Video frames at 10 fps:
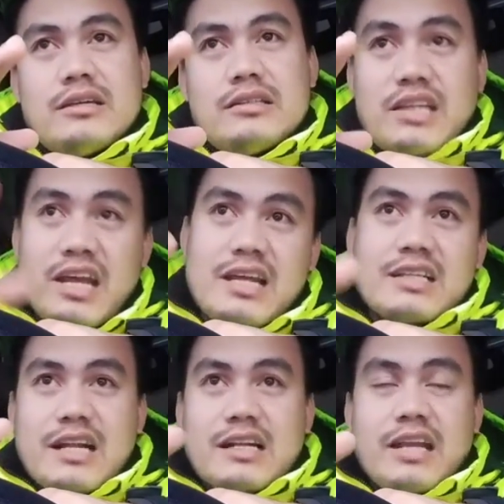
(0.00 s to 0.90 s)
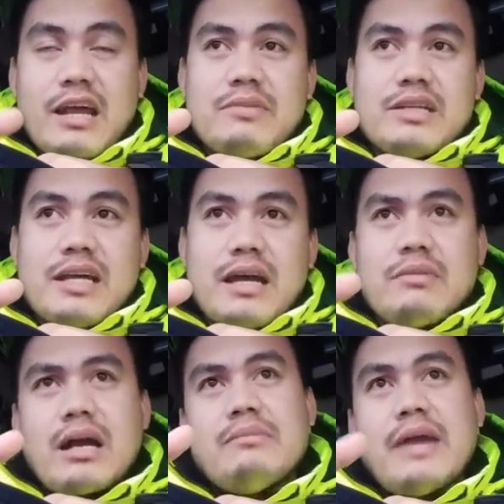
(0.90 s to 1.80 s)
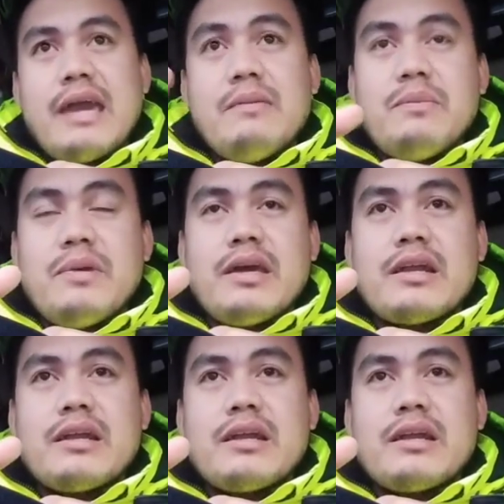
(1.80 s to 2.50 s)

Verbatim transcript: trailer truck driver dyan, mga biyahing pier,